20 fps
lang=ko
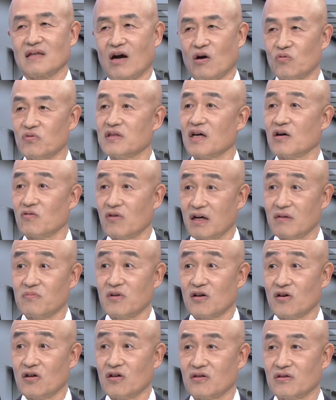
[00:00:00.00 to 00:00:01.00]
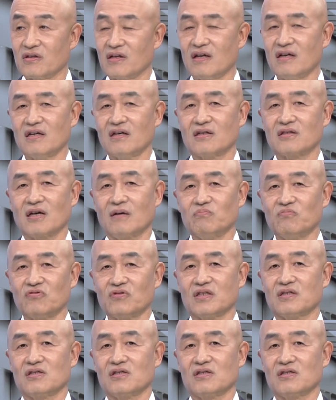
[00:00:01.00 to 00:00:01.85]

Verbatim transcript: 나온다고 하면 3분기